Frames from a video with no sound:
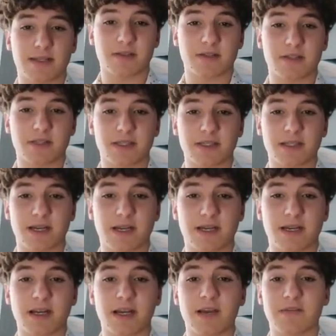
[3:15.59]

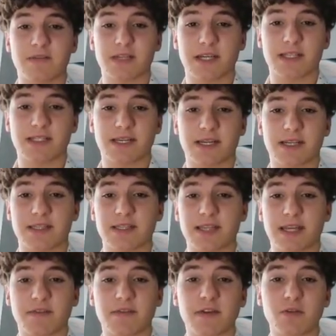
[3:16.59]
ojczyzna? czasach, gdy
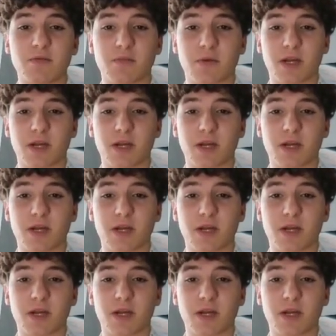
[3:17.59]
tak wielu